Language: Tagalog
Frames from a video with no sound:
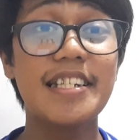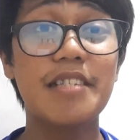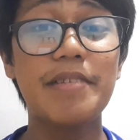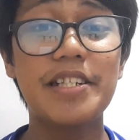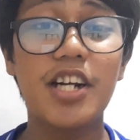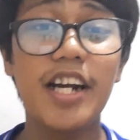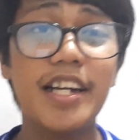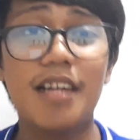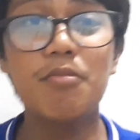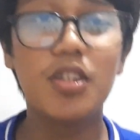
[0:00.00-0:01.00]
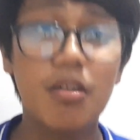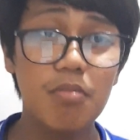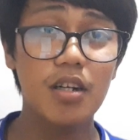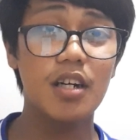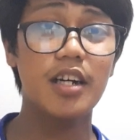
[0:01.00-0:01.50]
is me, Chair and on
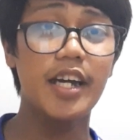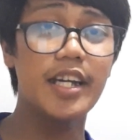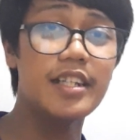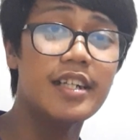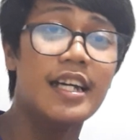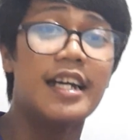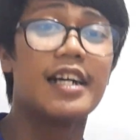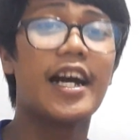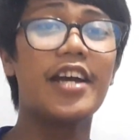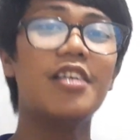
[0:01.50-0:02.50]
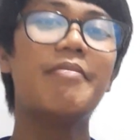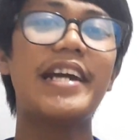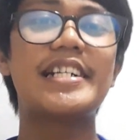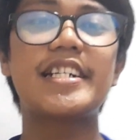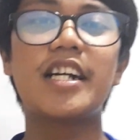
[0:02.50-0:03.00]
Motovlog again. Ngayon,
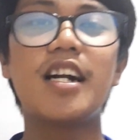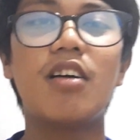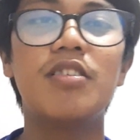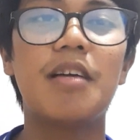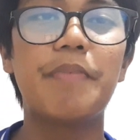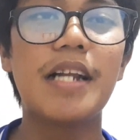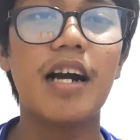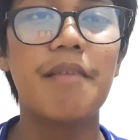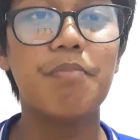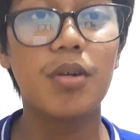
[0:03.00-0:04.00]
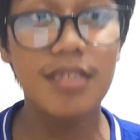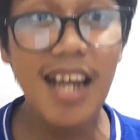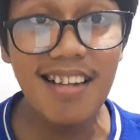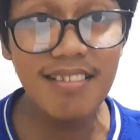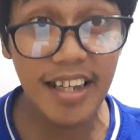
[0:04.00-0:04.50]
may share ako na
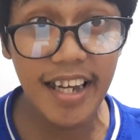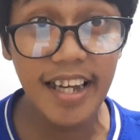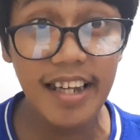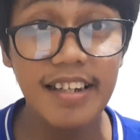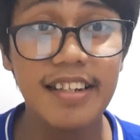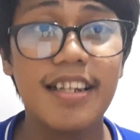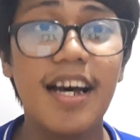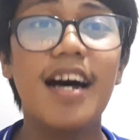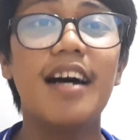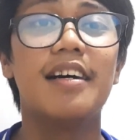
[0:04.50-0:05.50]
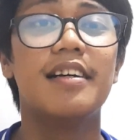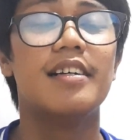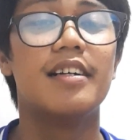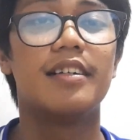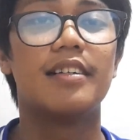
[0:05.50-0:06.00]
pinaka-importante na
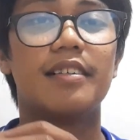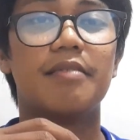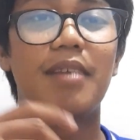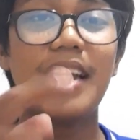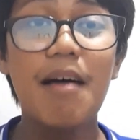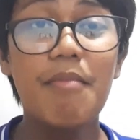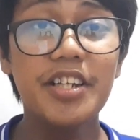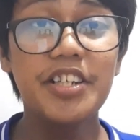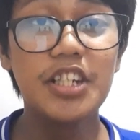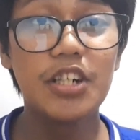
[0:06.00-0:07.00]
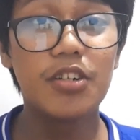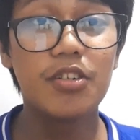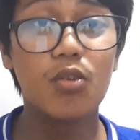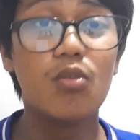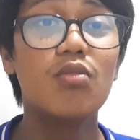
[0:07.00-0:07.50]
malaman
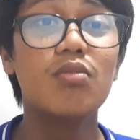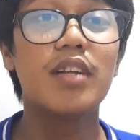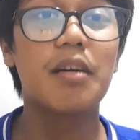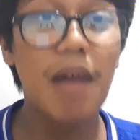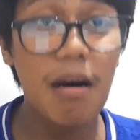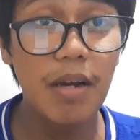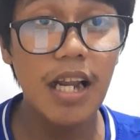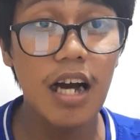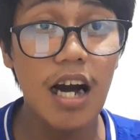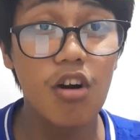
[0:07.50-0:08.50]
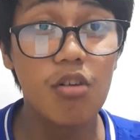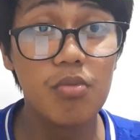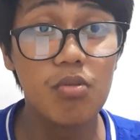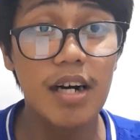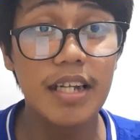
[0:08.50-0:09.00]
ninyo kung nagbabala kang
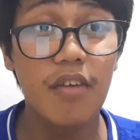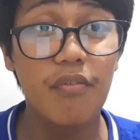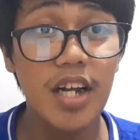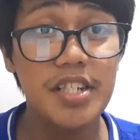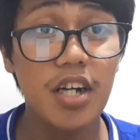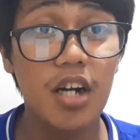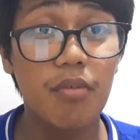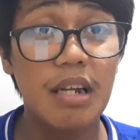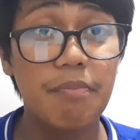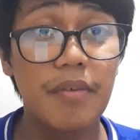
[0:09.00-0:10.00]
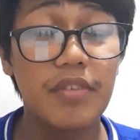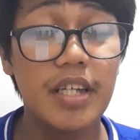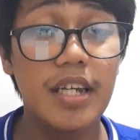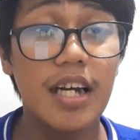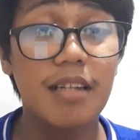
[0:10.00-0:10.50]
kumuha ng Flash
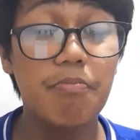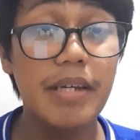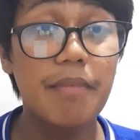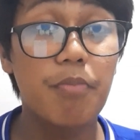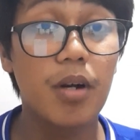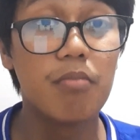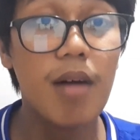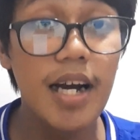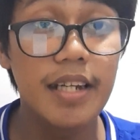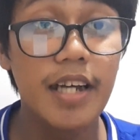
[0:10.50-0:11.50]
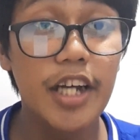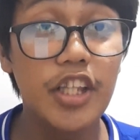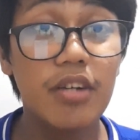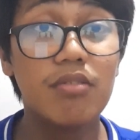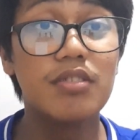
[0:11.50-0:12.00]
R150 at B per month.
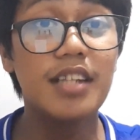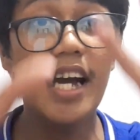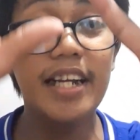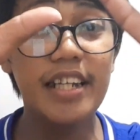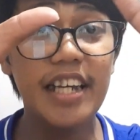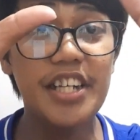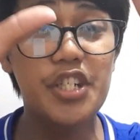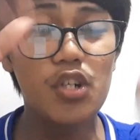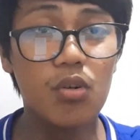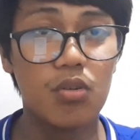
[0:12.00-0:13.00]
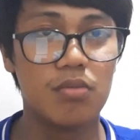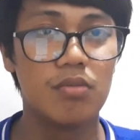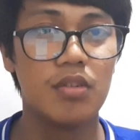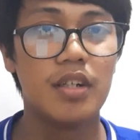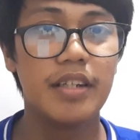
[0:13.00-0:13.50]
Ito yung 9 issue
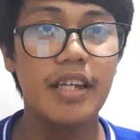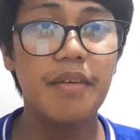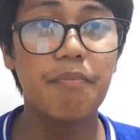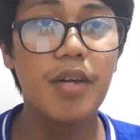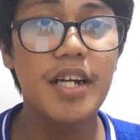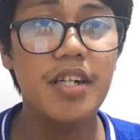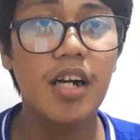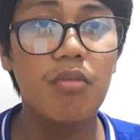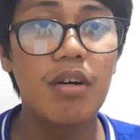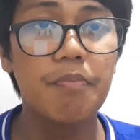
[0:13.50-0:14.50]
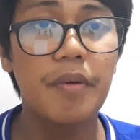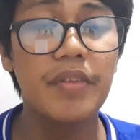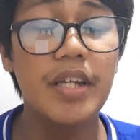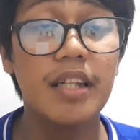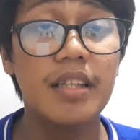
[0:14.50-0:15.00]
ni Flash
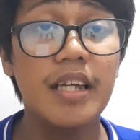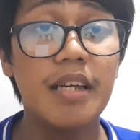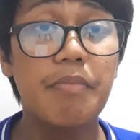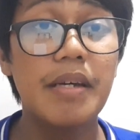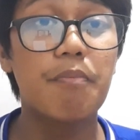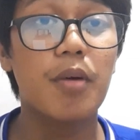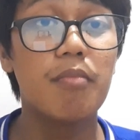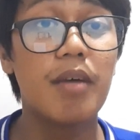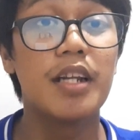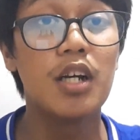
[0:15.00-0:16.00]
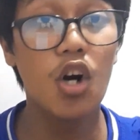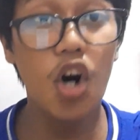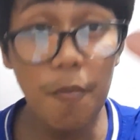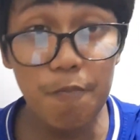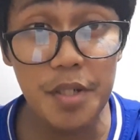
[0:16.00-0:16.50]
R150 at ni B per month.
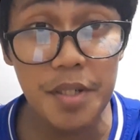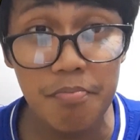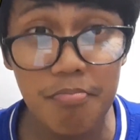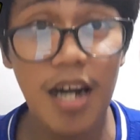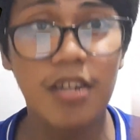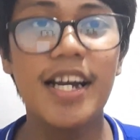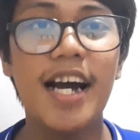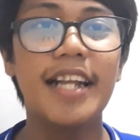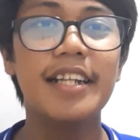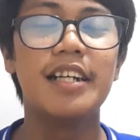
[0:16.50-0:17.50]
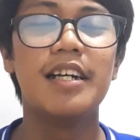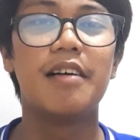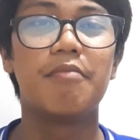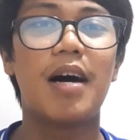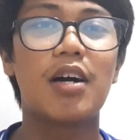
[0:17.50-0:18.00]
Oops! Bago yan,
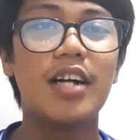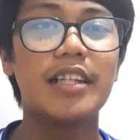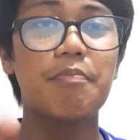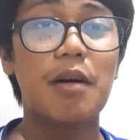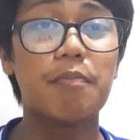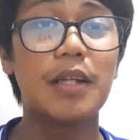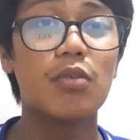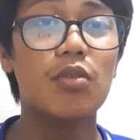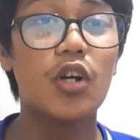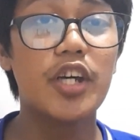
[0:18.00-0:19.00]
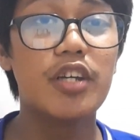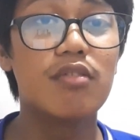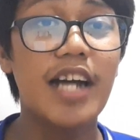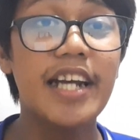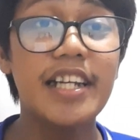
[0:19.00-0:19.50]
bago natin pagpatuloy
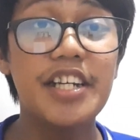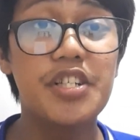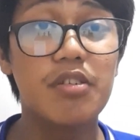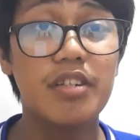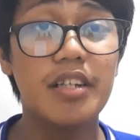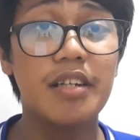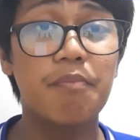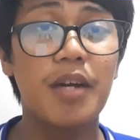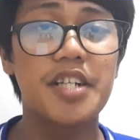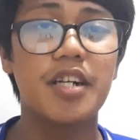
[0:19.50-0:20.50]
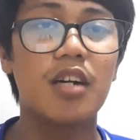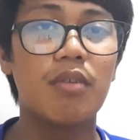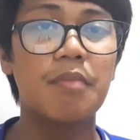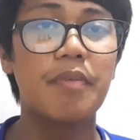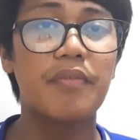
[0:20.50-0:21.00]
yung 9 issue ni Flash
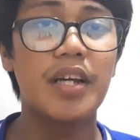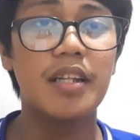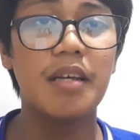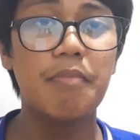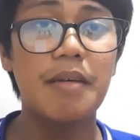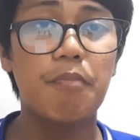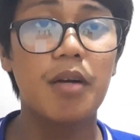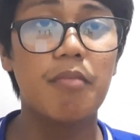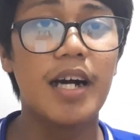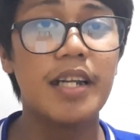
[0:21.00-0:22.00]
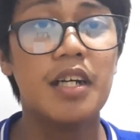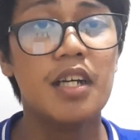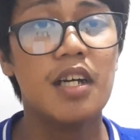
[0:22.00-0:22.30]
R150 at ni B per month,